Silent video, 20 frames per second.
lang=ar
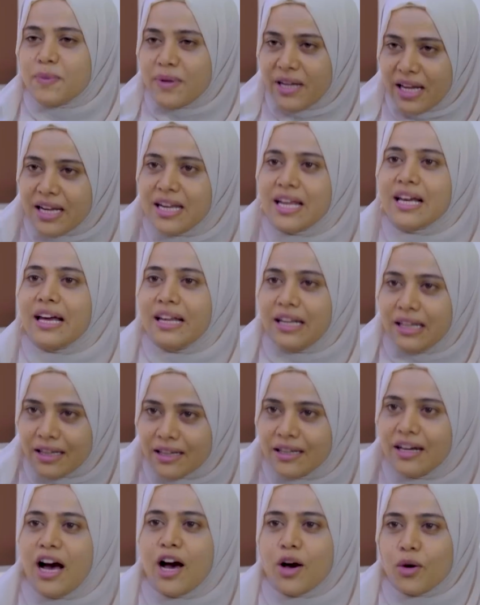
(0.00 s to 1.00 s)
عنك انا
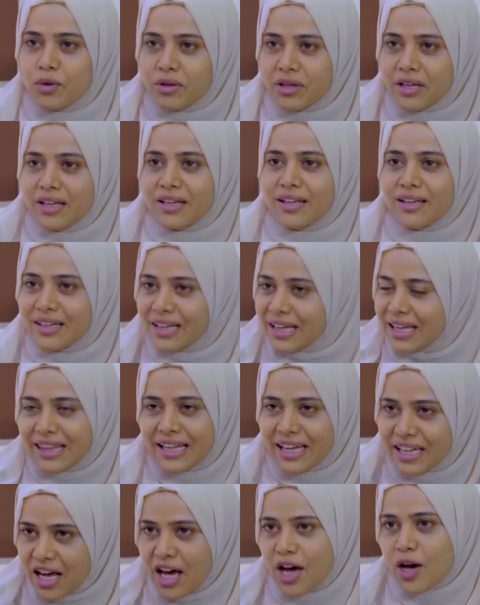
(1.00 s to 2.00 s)
حاخذك كذا
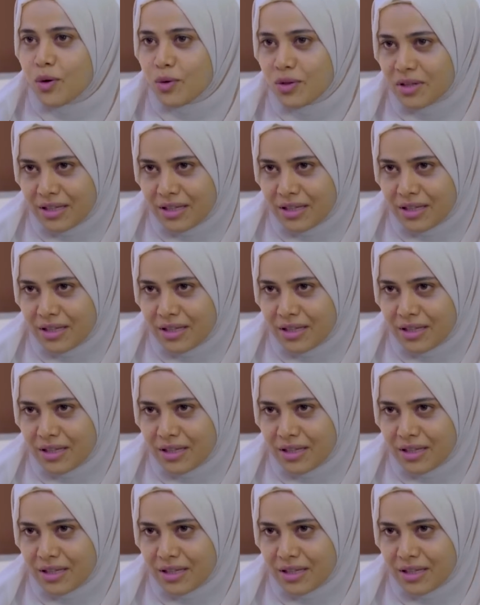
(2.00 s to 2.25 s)
انا حاخذك